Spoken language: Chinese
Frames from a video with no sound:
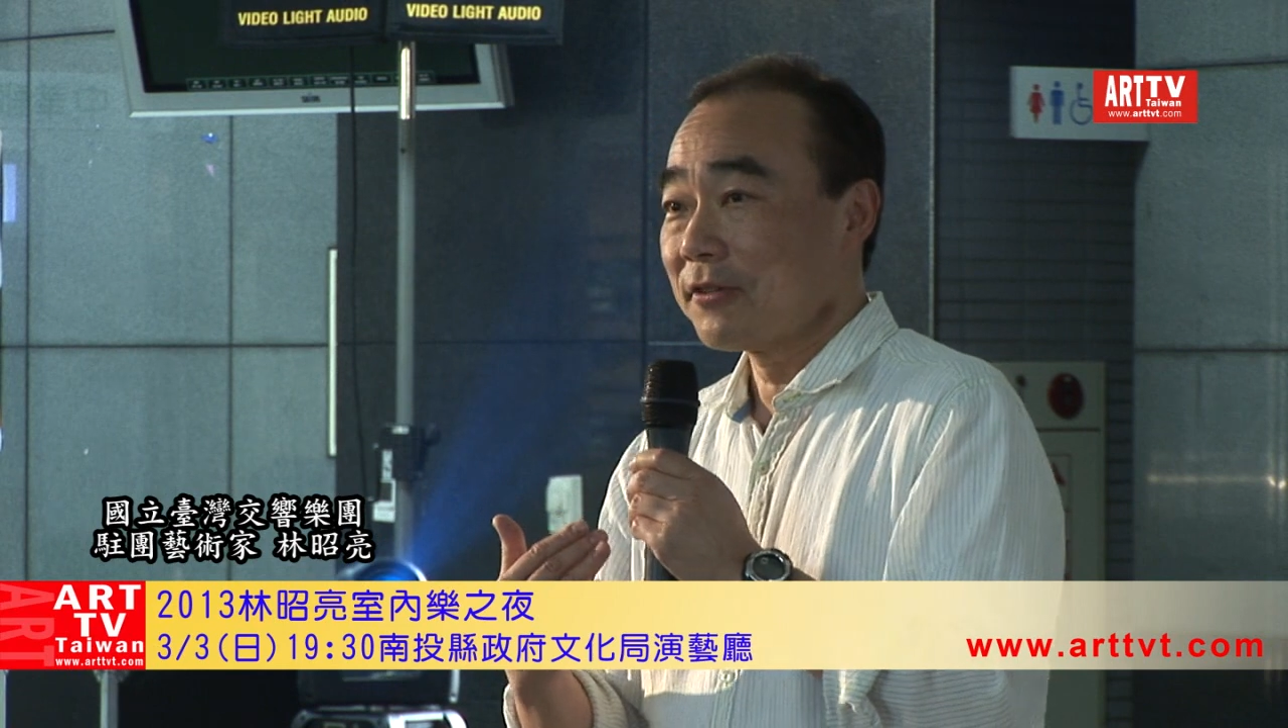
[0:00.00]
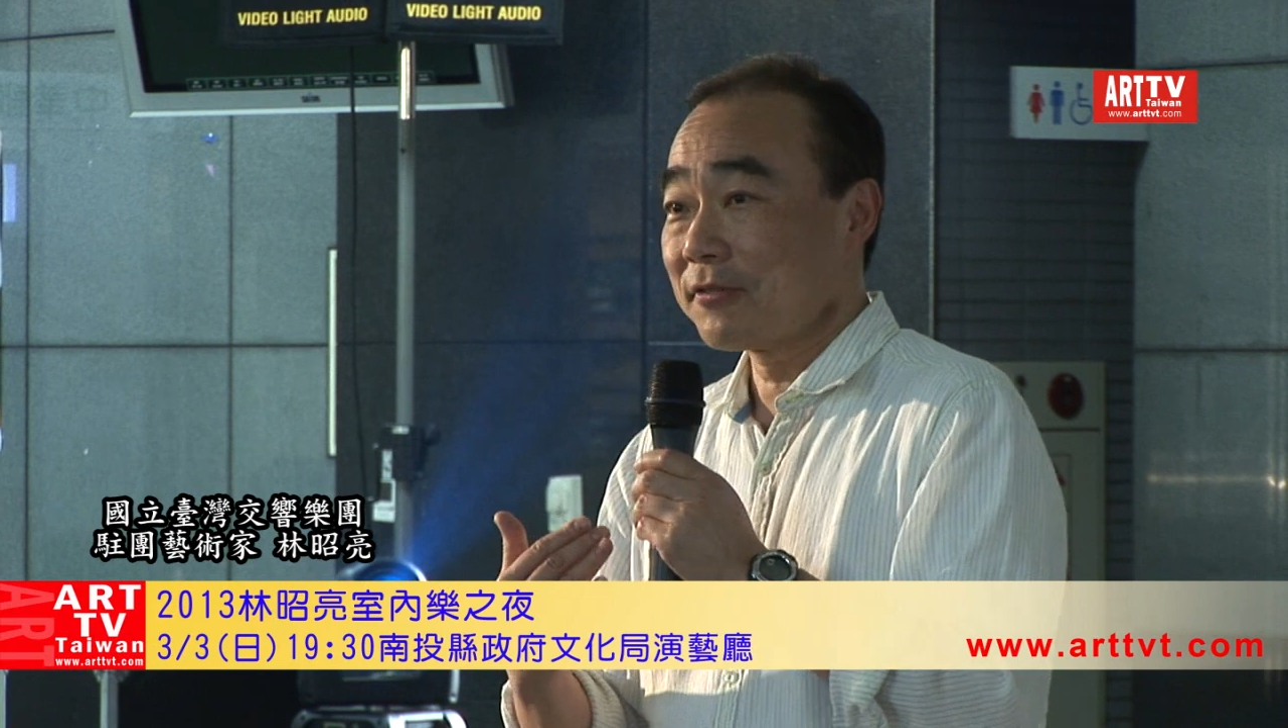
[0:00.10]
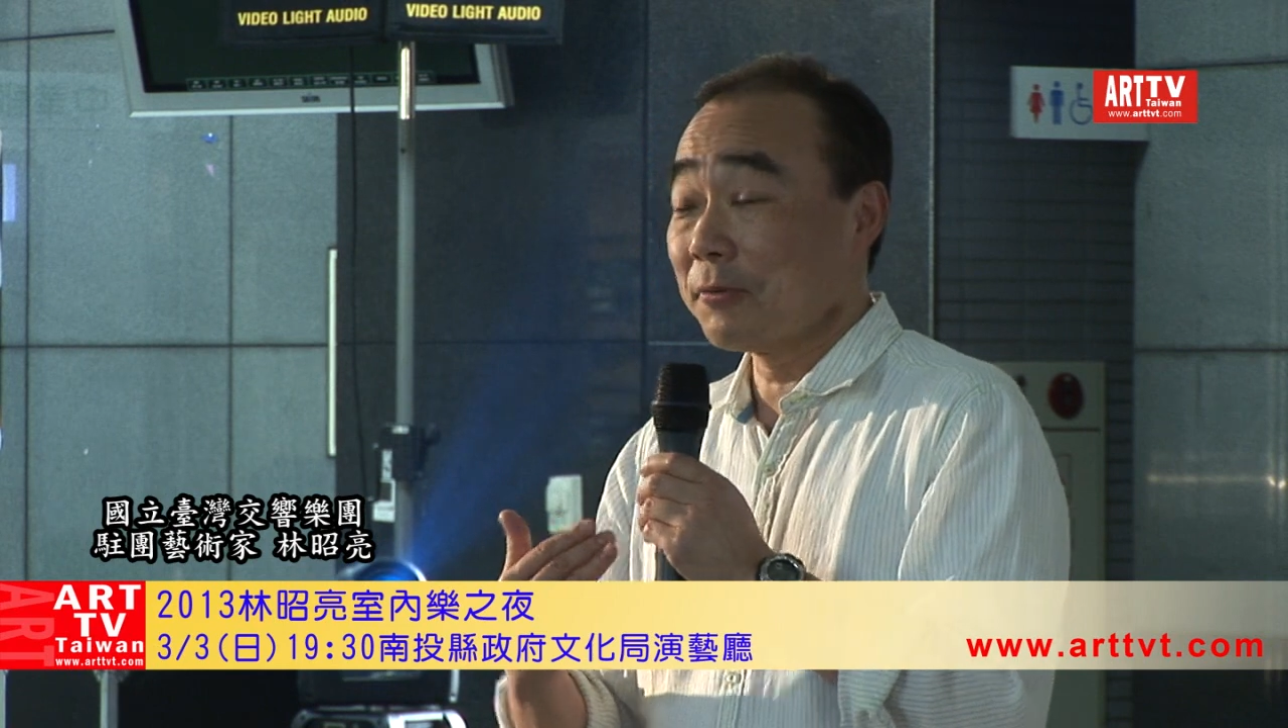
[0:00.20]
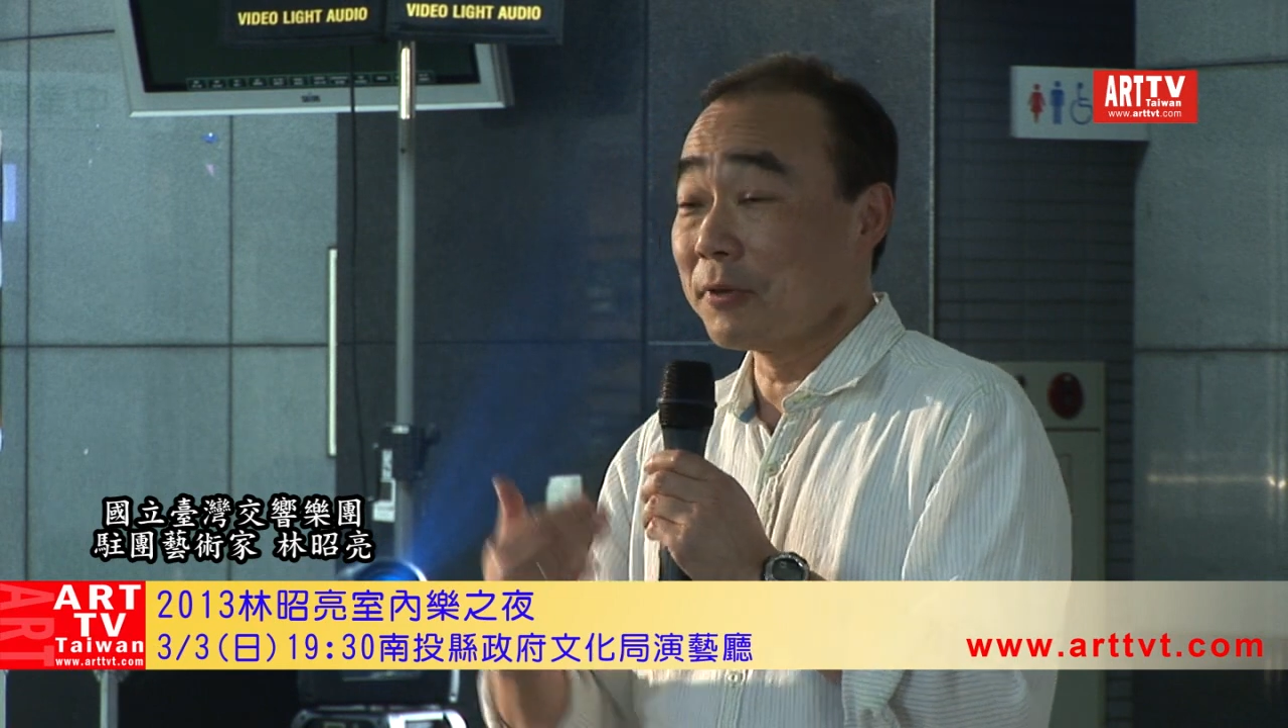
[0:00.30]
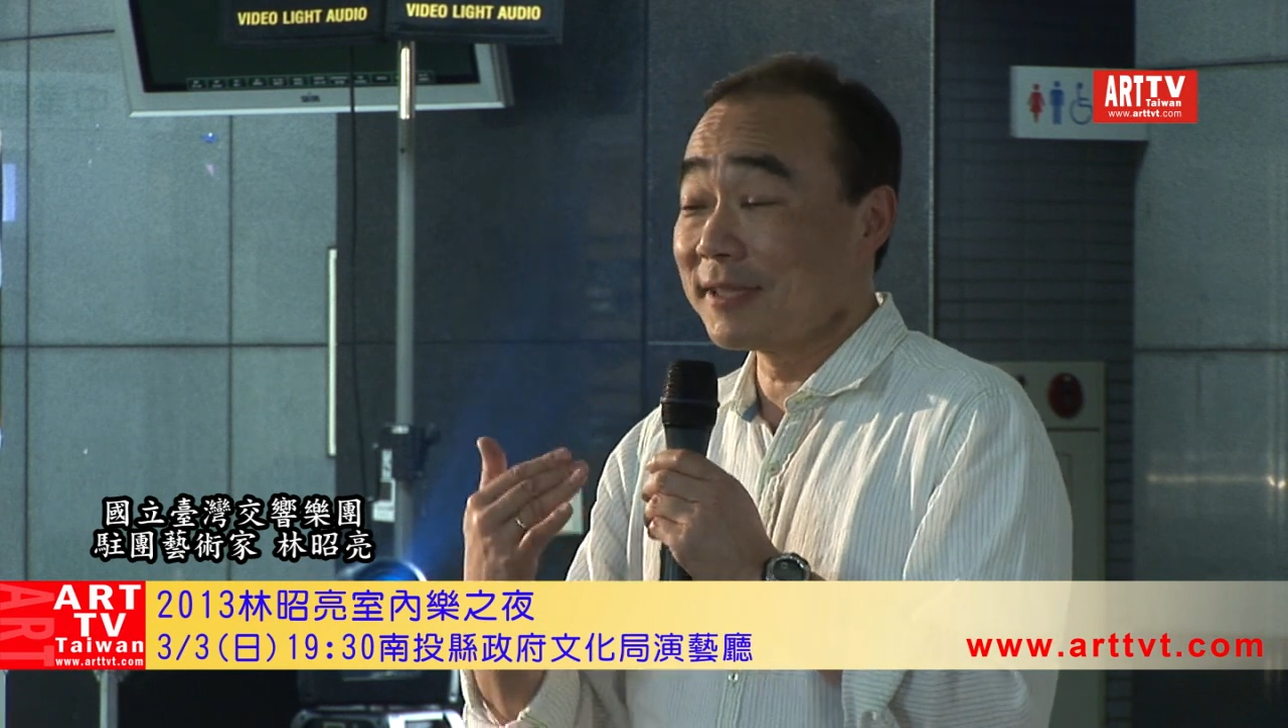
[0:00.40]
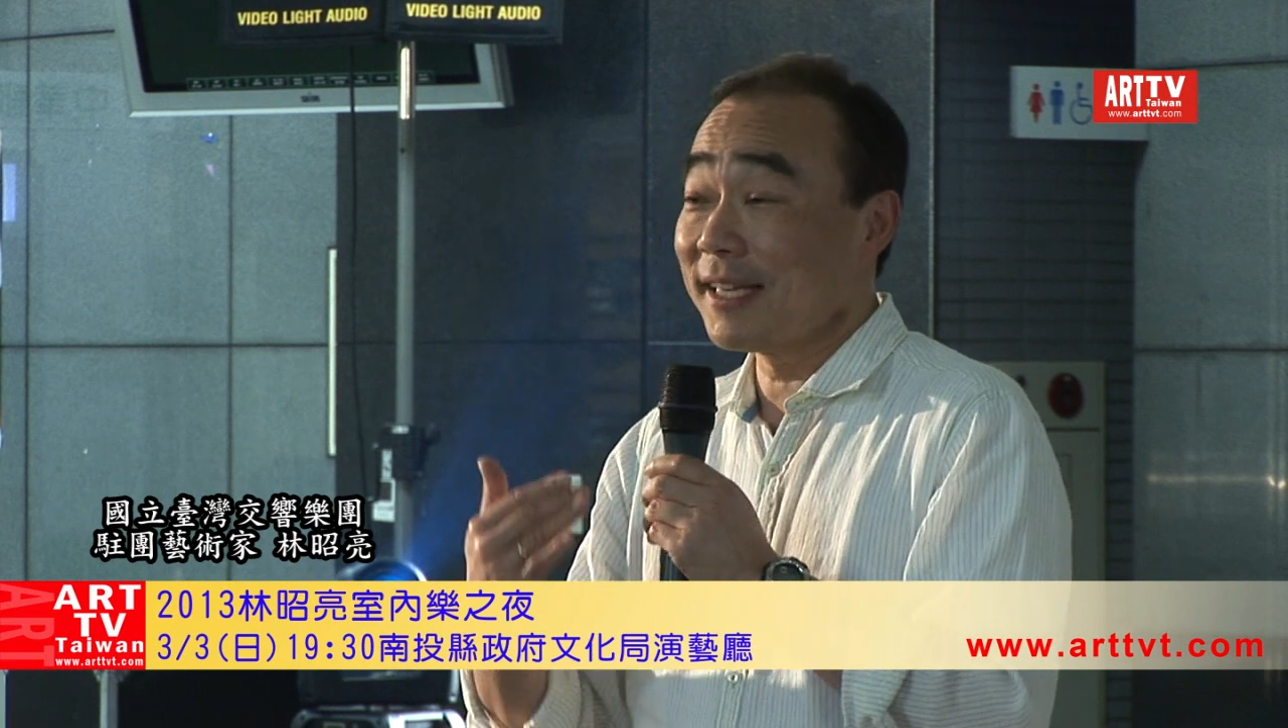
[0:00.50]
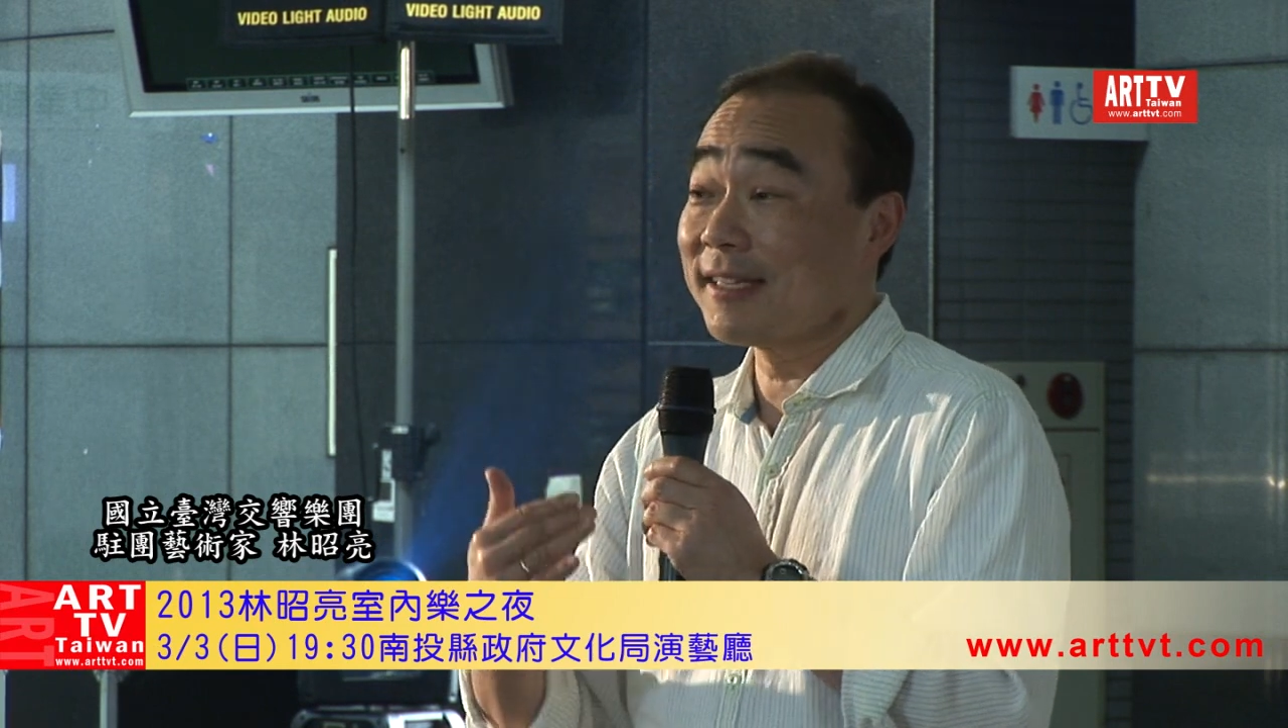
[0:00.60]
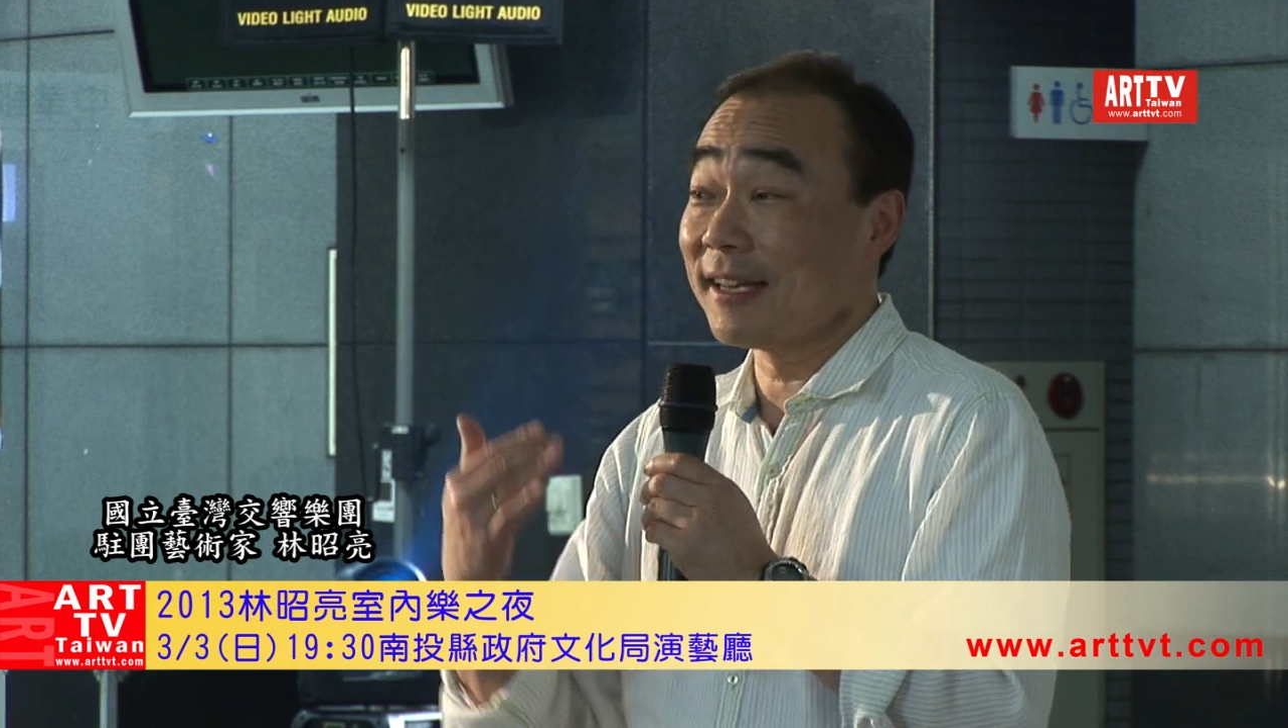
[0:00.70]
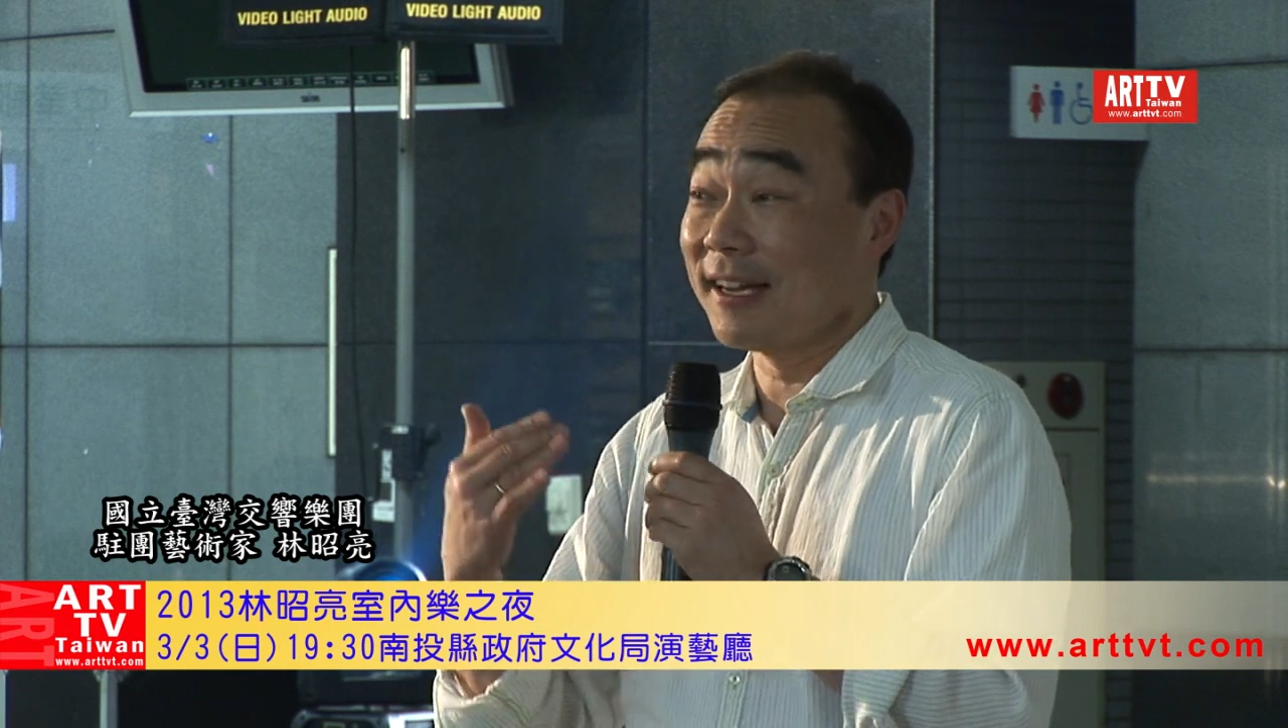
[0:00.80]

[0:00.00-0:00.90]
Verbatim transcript: 所以我这次